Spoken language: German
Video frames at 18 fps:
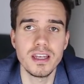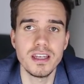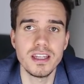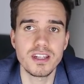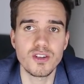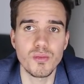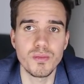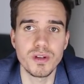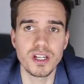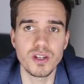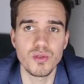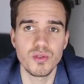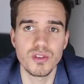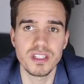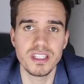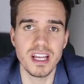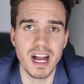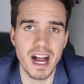nicht unbedingt
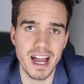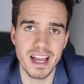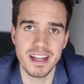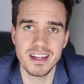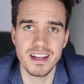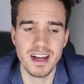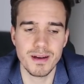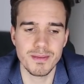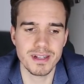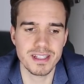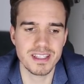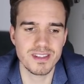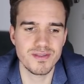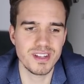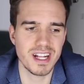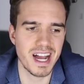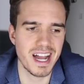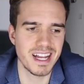nur die eine, aber das
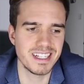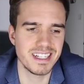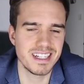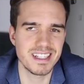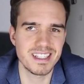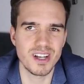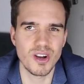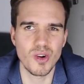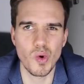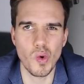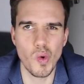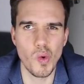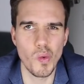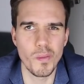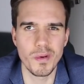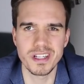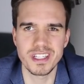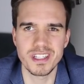ist wieder eine dieser
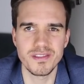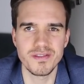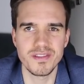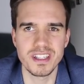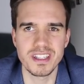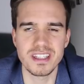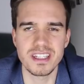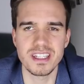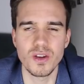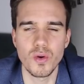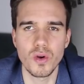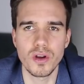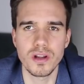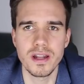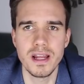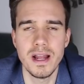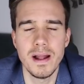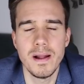
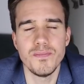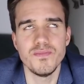Romantifizierungen,